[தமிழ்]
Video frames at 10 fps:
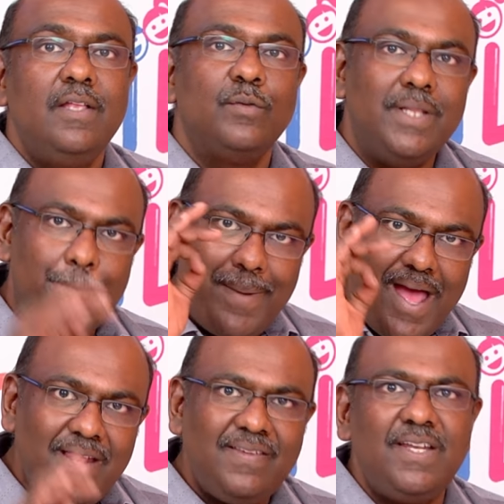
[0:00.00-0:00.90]
ஸோ இந்த
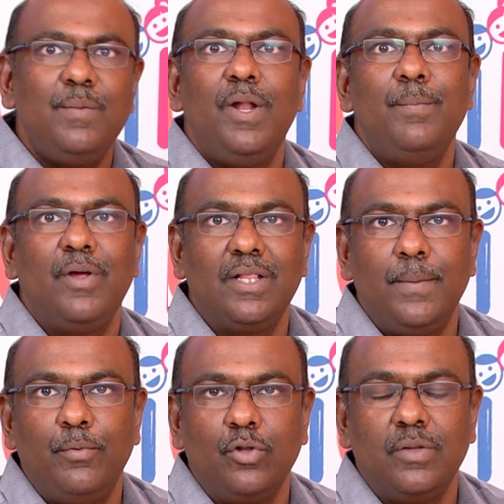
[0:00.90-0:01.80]
பேராசிட்டமால்
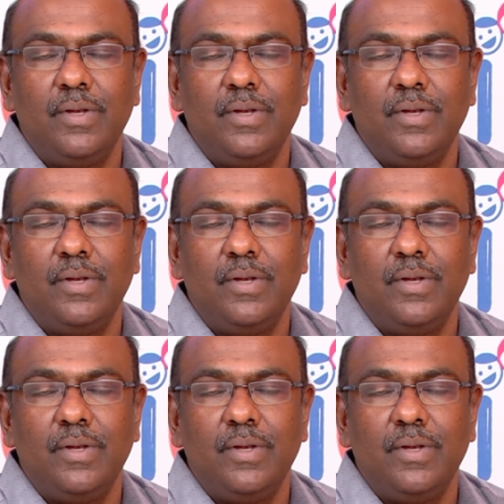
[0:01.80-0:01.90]
மருந்தை பொறுத்த